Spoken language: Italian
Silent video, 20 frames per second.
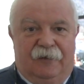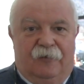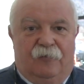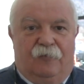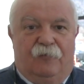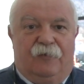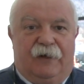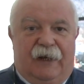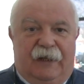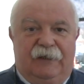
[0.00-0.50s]

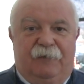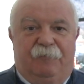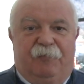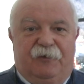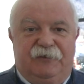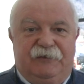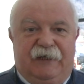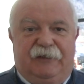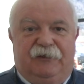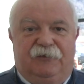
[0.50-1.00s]
Un grande
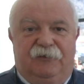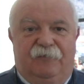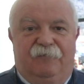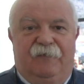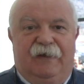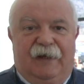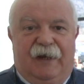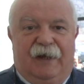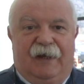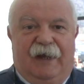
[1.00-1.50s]
progetto dove
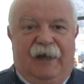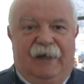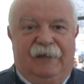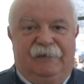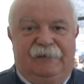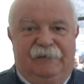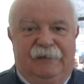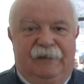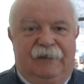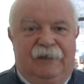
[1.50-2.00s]
i
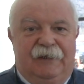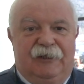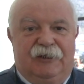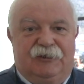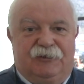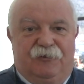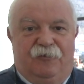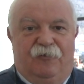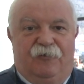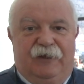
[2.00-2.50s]
ragazzi
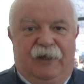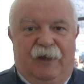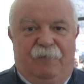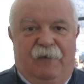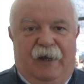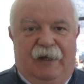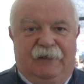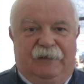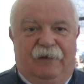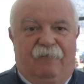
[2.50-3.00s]
sono
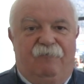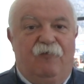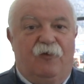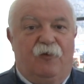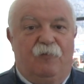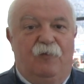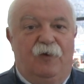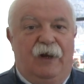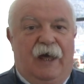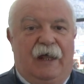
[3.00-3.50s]
chiamati a
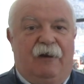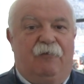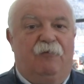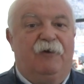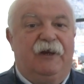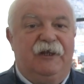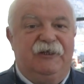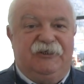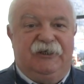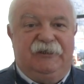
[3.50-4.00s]
formulare un
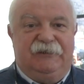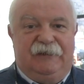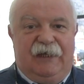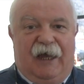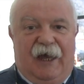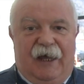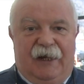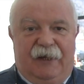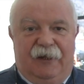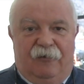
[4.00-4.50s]

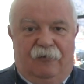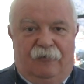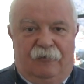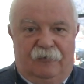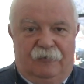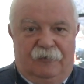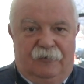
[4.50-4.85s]
ricettario